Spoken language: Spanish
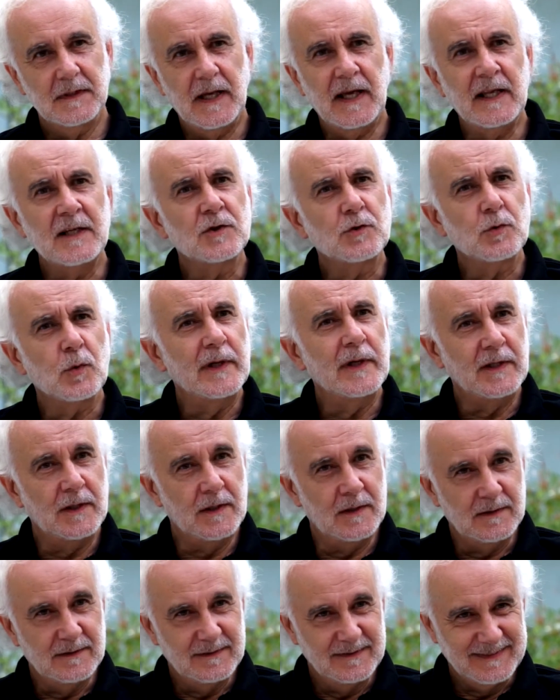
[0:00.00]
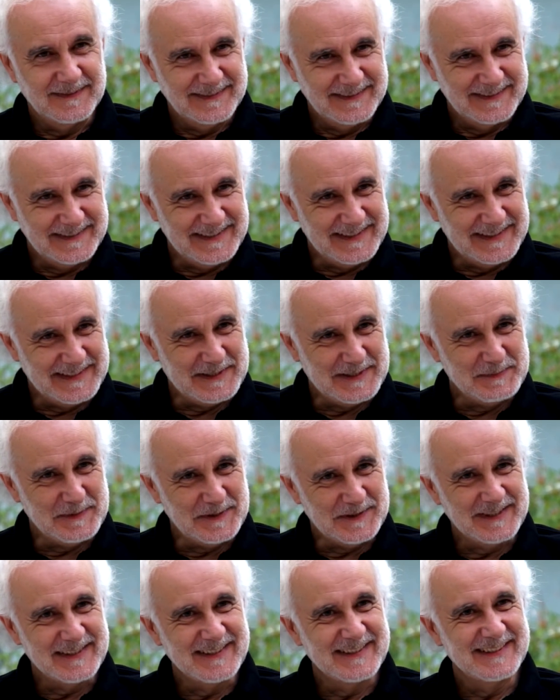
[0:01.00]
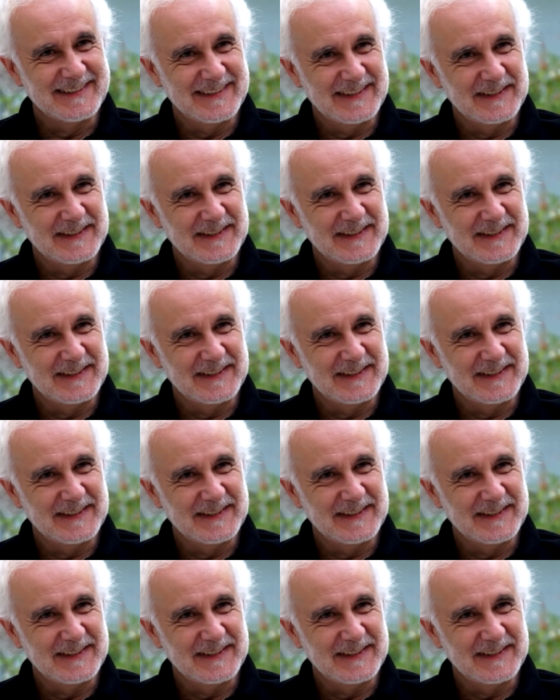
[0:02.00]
En sueño digamos.